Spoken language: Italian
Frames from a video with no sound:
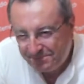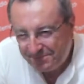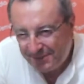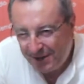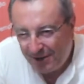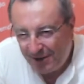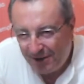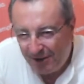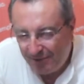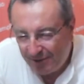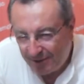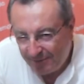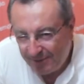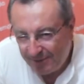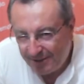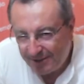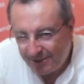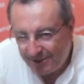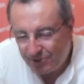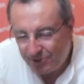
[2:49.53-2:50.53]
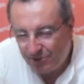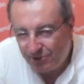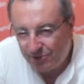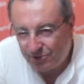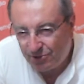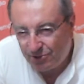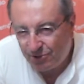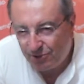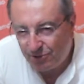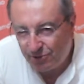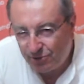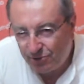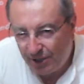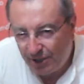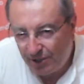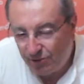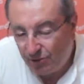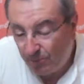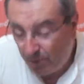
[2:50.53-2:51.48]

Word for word: No, no, veramente sono, sono contento.